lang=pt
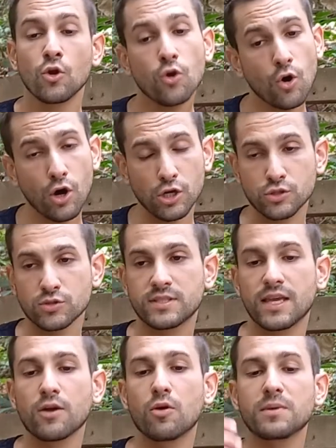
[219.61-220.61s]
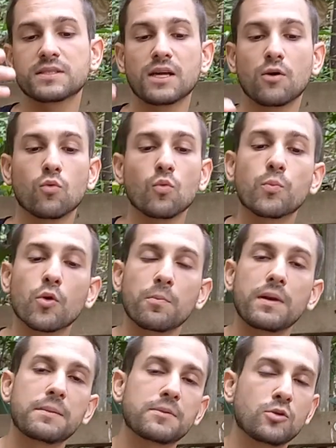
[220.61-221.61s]
Lógico, se aí começar algum
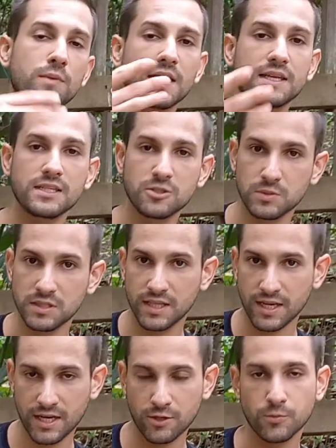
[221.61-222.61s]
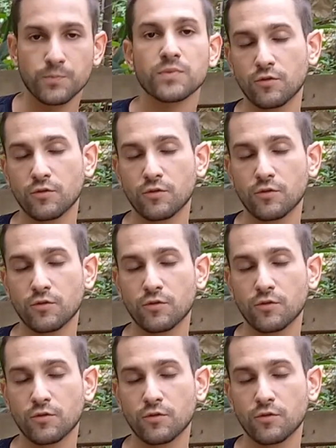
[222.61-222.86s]
problema no mecanismo interno,